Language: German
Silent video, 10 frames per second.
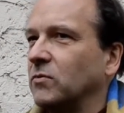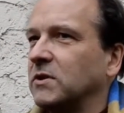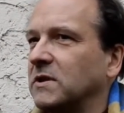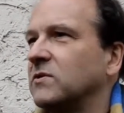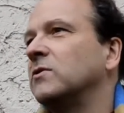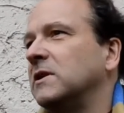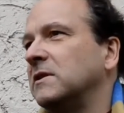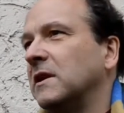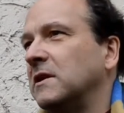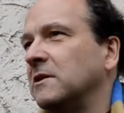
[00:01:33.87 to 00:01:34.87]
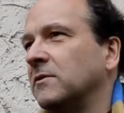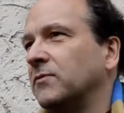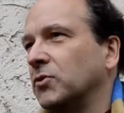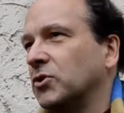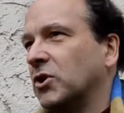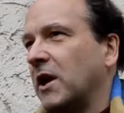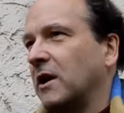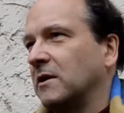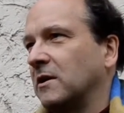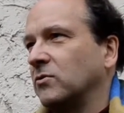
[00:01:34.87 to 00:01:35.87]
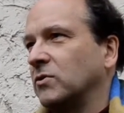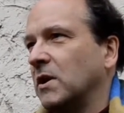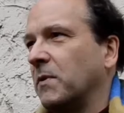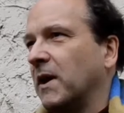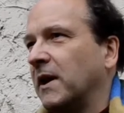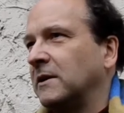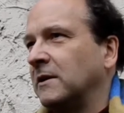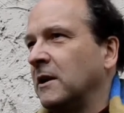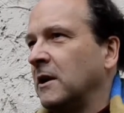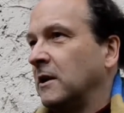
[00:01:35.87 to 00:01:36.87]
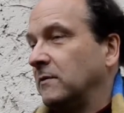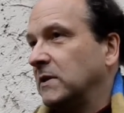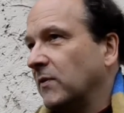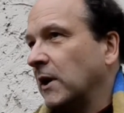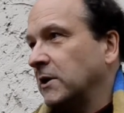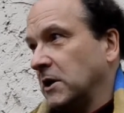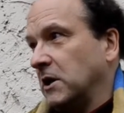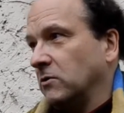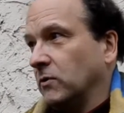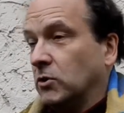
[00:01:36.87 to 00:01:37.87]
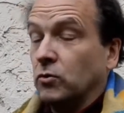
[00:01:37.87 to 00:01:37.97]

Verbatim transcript: und der soll detaillierte Vorschläge dann unterbreiten, wie es weitergehen wird.